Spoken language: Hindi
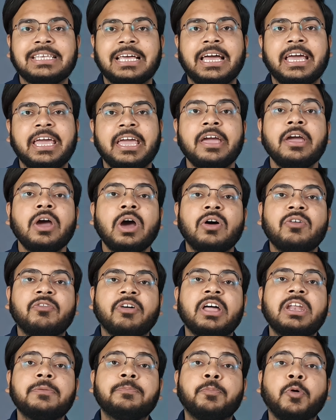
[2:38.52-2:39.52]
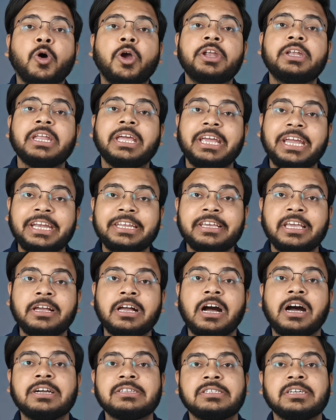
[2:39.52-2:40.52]
सा है 1.8 पॉइंट
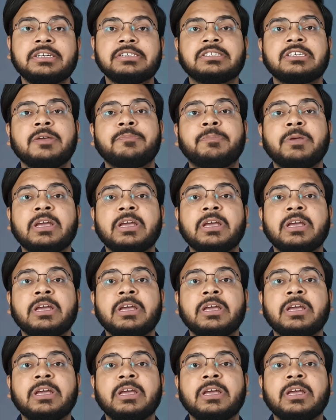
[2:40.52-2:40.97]
तक इसकी